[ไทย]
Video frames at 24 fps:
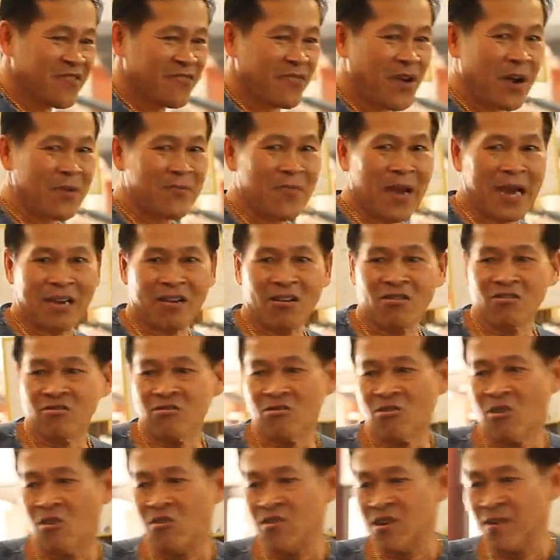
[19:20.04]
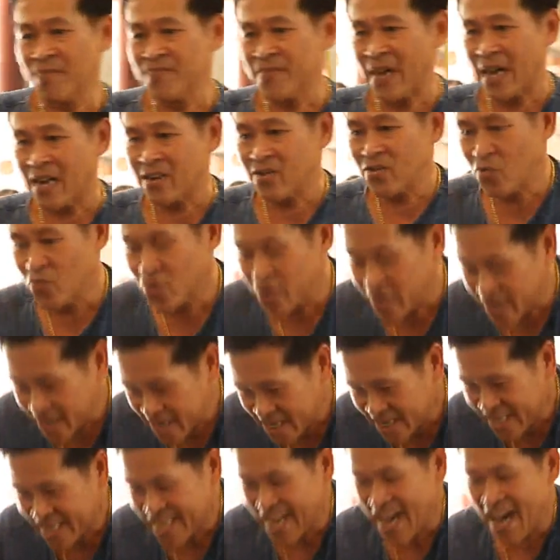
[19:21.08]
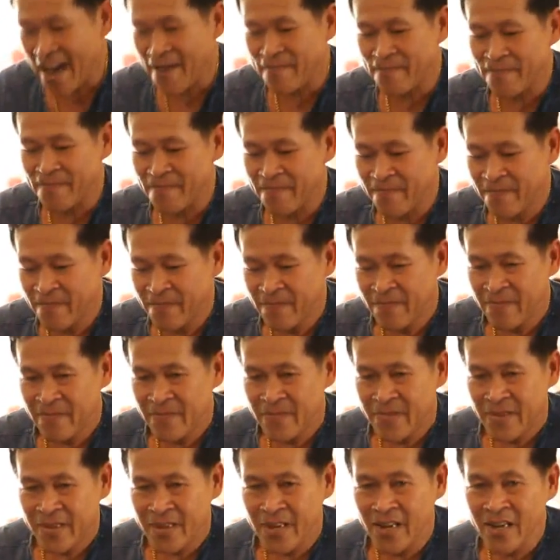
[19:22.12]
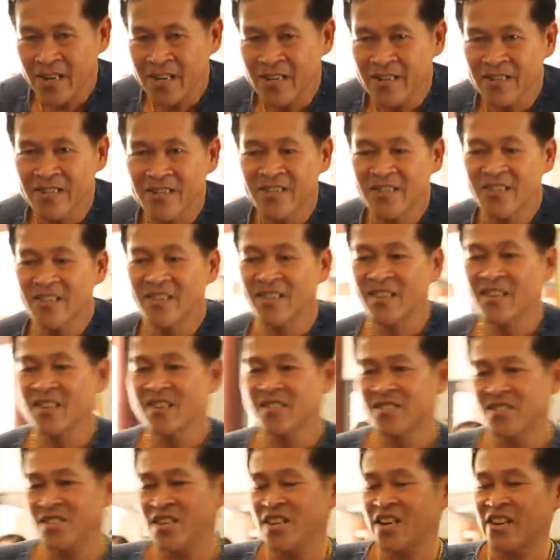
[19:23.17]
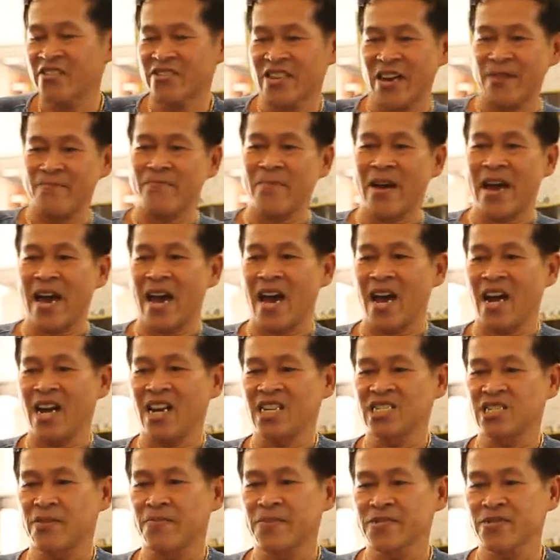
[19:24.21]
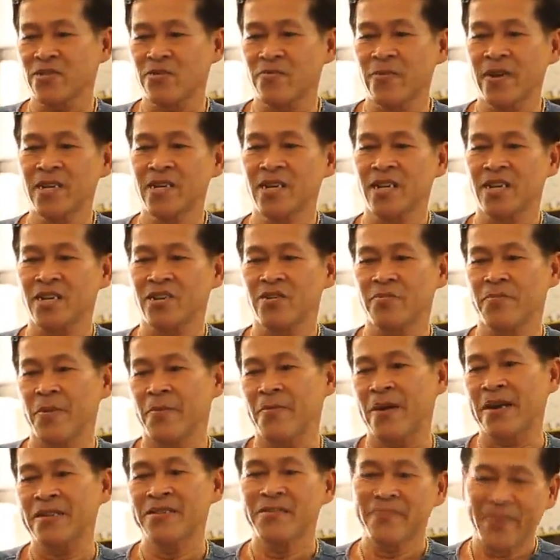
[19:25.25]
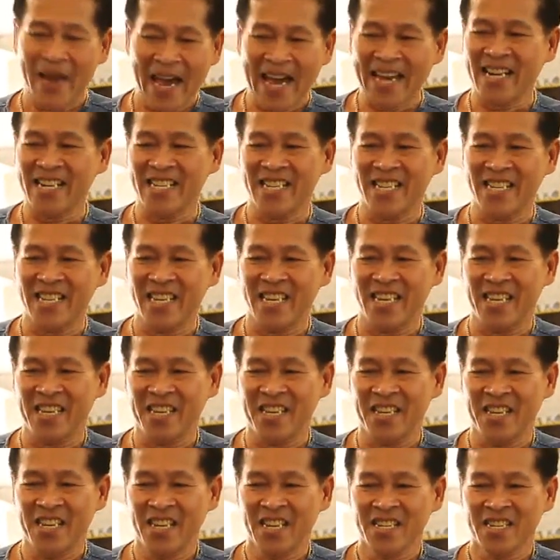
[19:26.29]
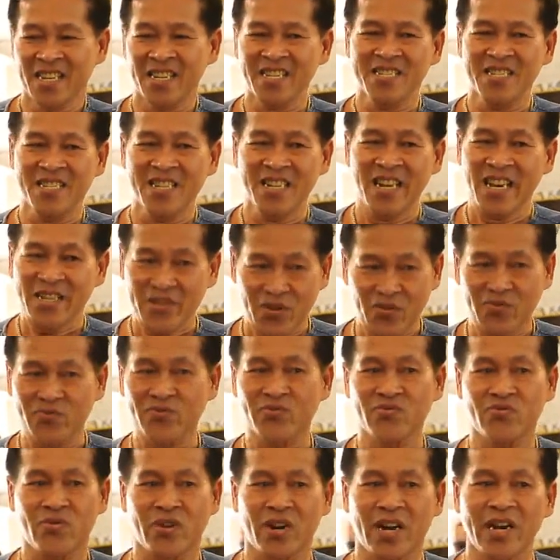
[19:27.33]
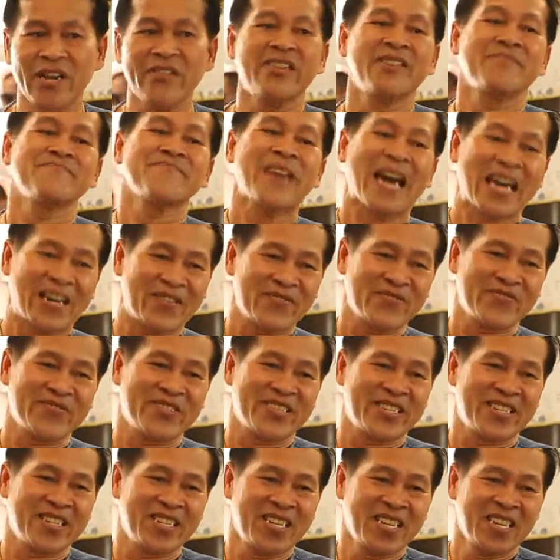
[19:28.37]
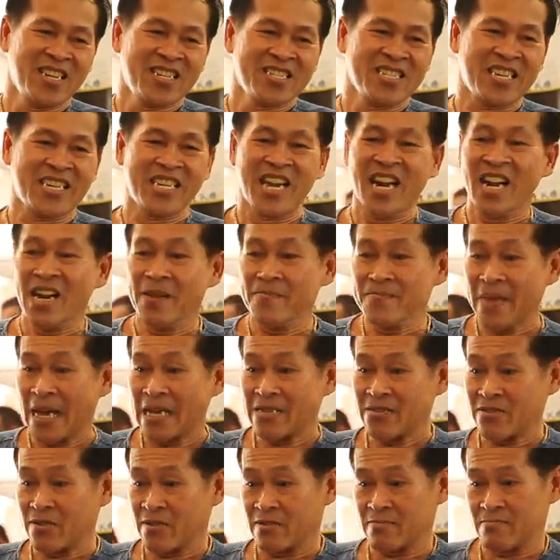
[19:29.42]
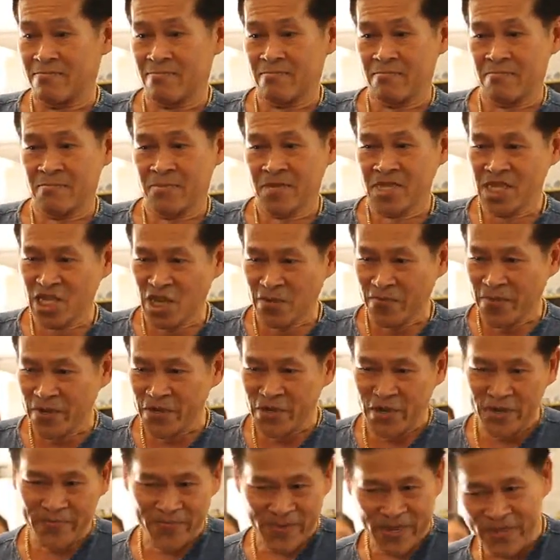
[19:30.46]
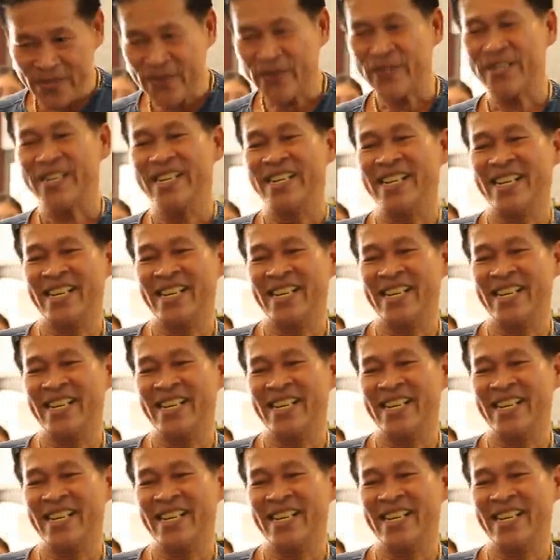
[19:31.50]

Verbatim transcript: ความหมายของน้ำตาลอุ่นครับ ก็คือที่เราเก็บมาเราจะมาต้มให้เดือดโดยประมาณ 15 นาที ก็คือเรียกตรงตัวเขาเรียกว่าน้ำตาลอุ่นแต่ถ้าน้ำตาลสดต้องไปชิมที่ต้น